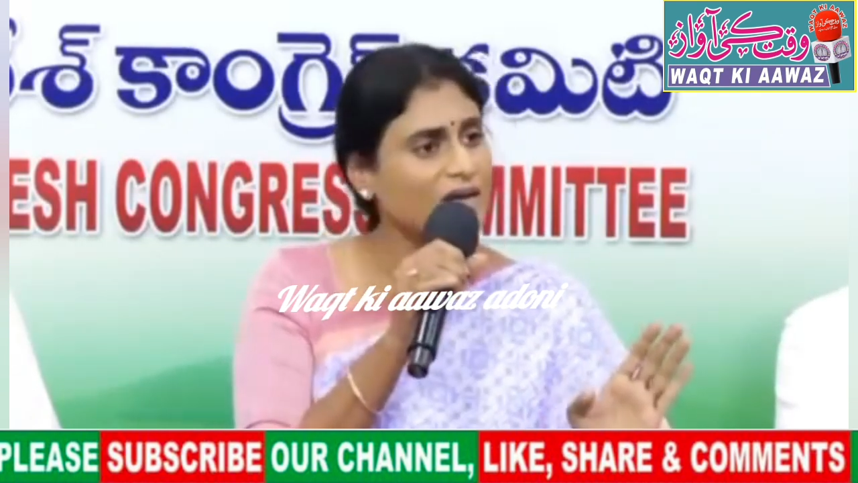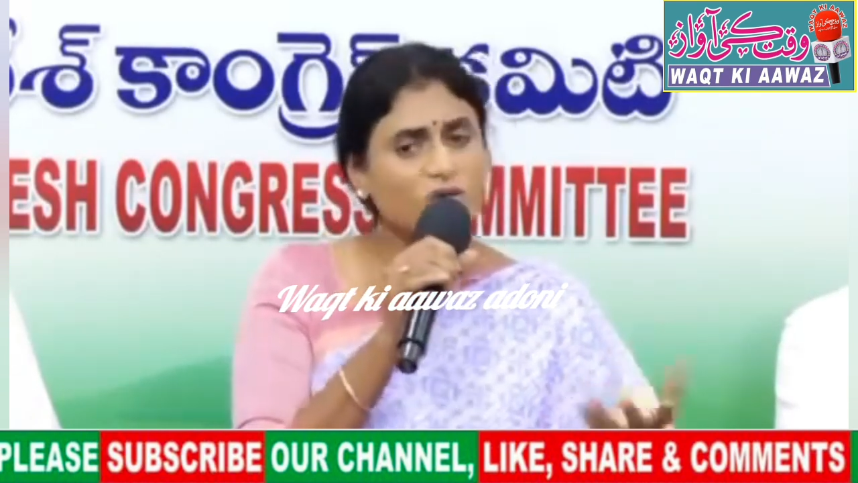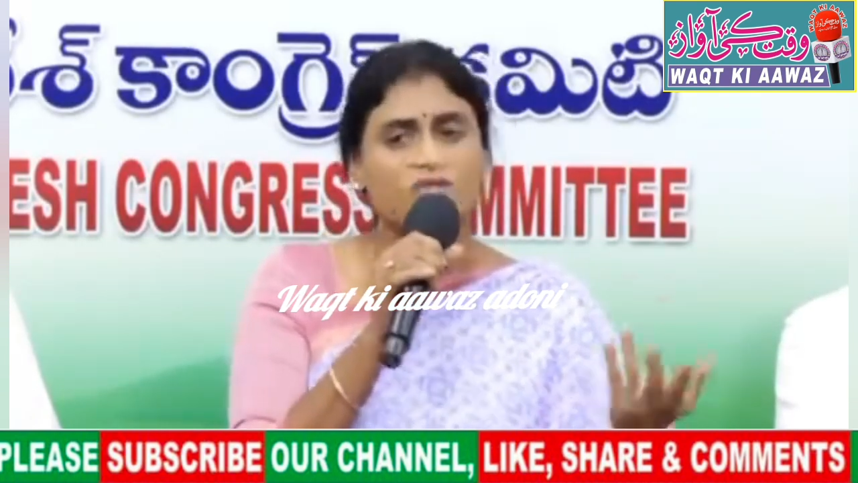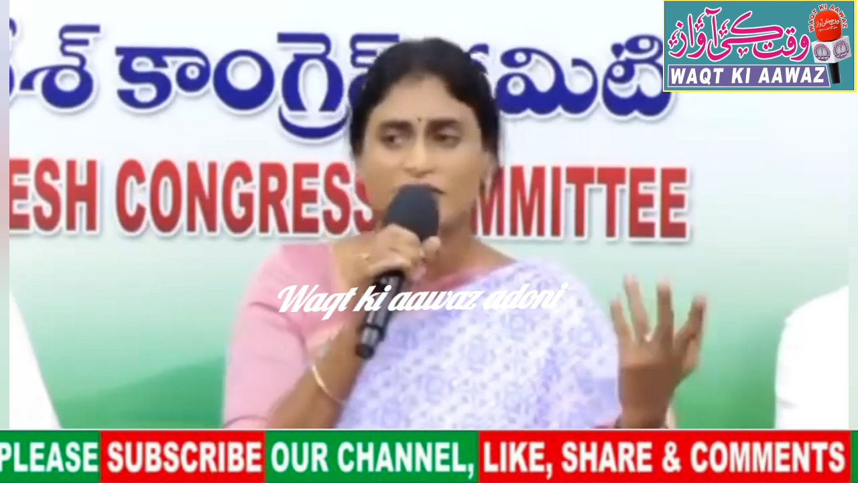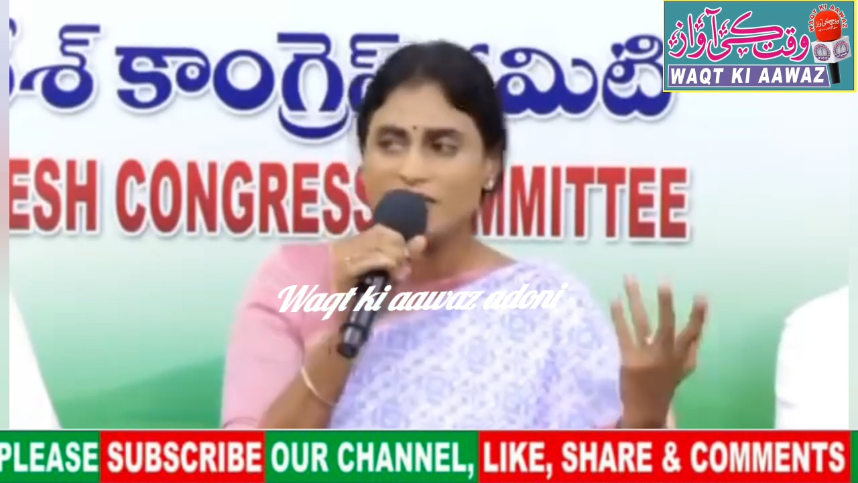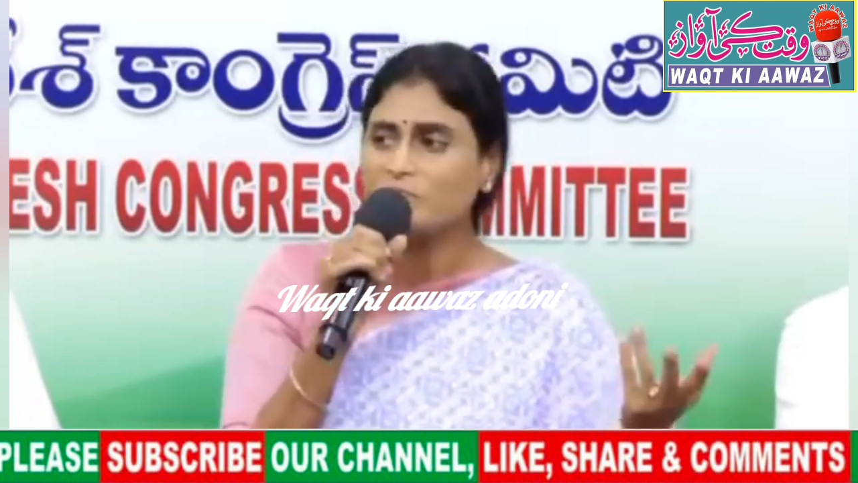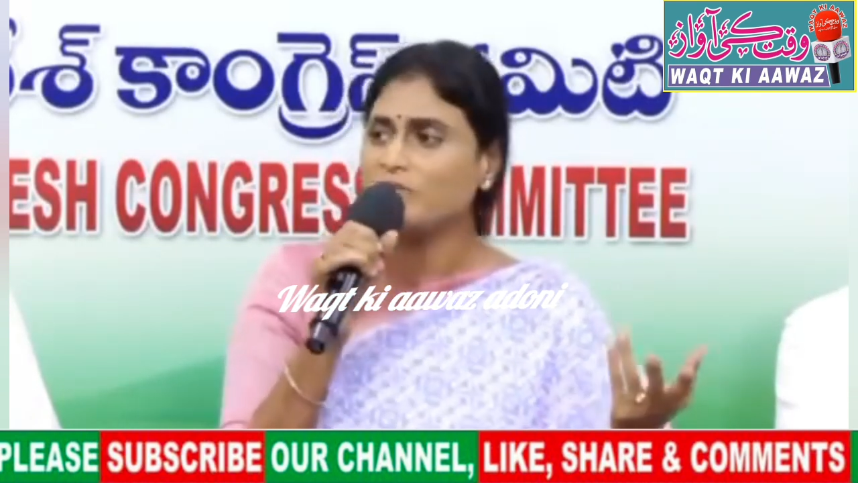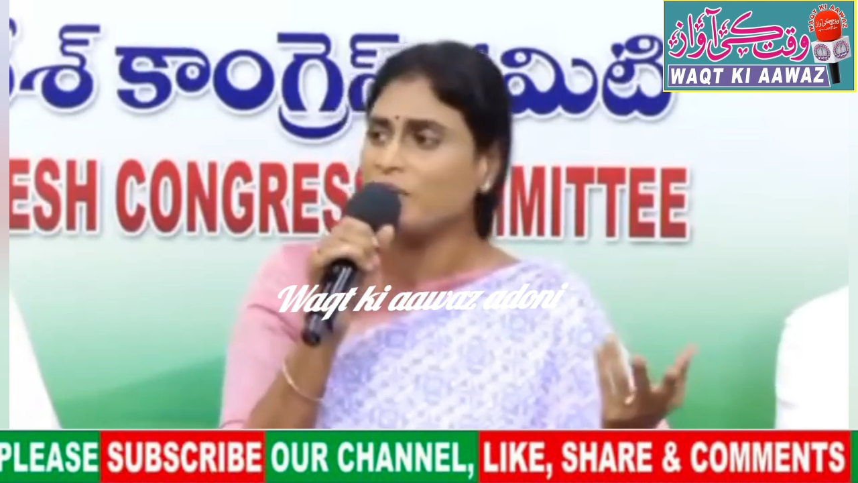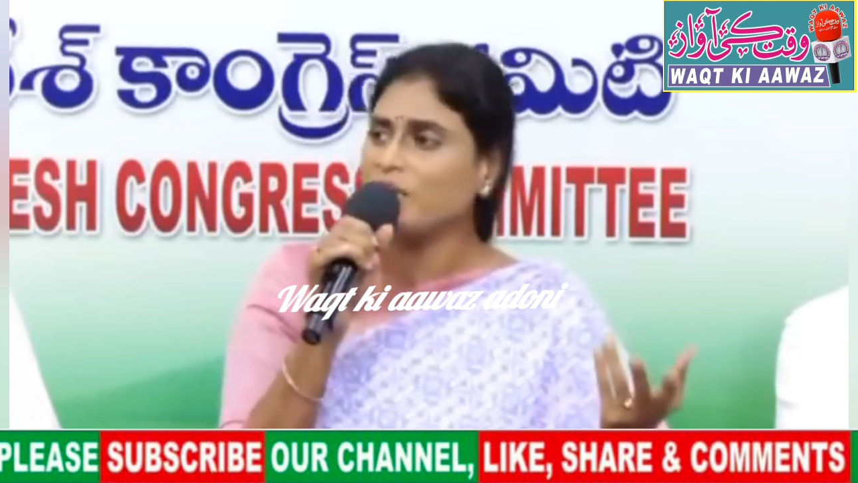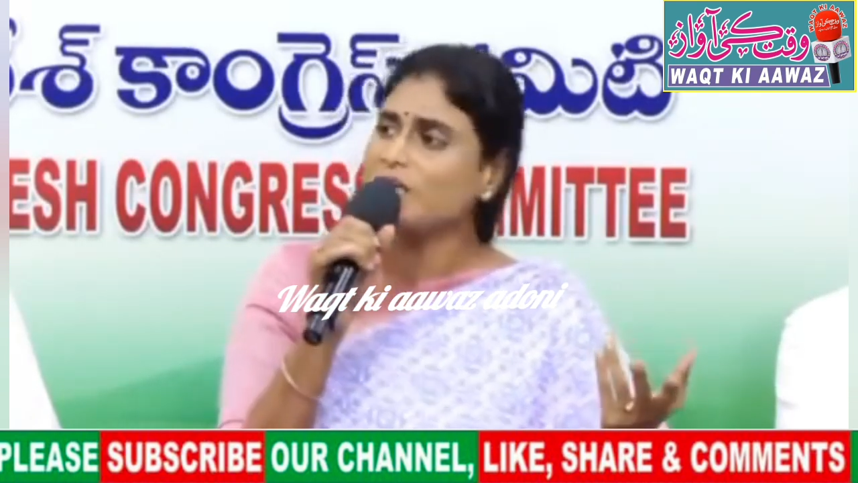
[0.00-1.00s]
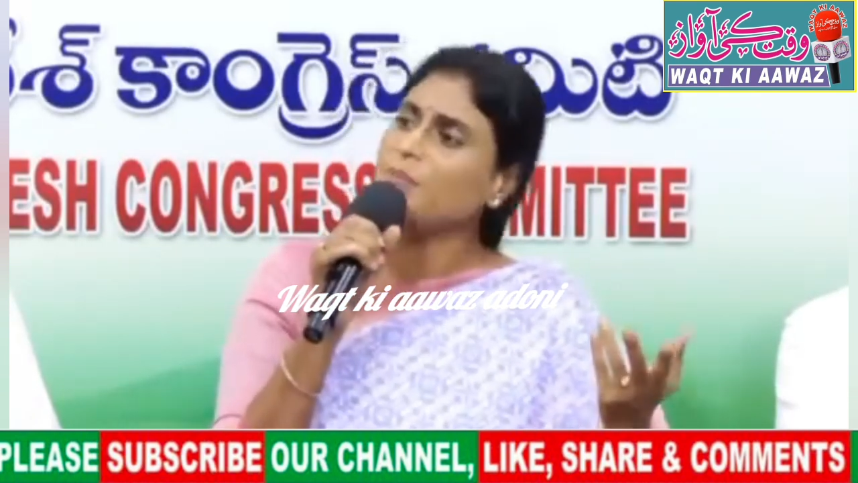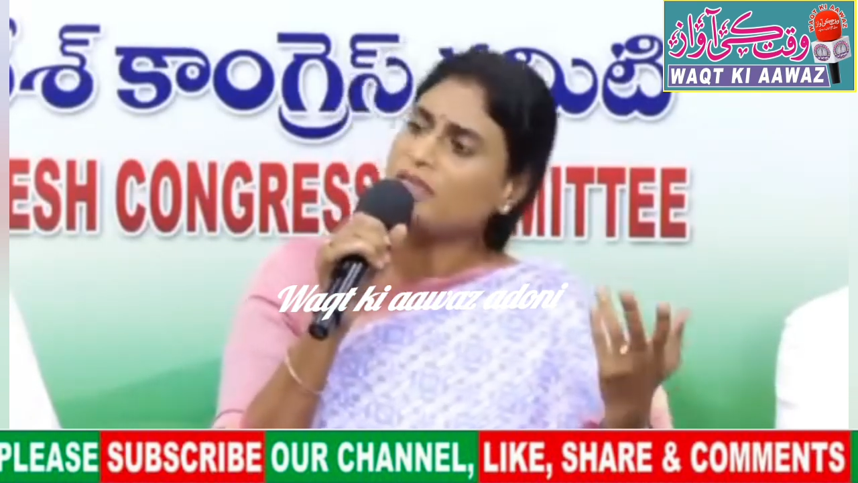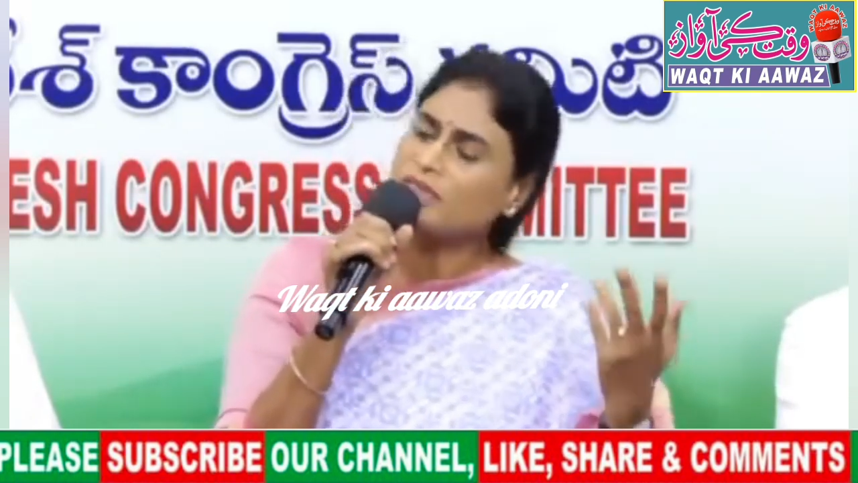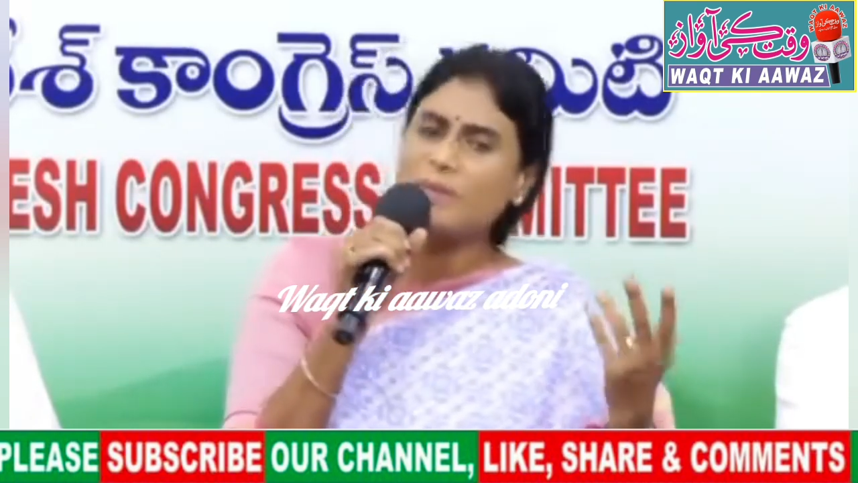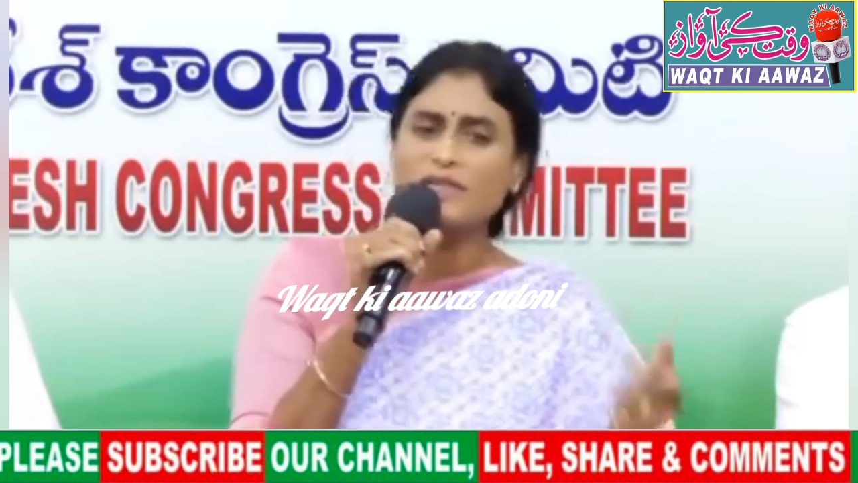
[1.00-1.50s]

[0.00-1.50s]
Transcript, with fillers: ఎందుకు సిద్ధం సభలని పెద్ద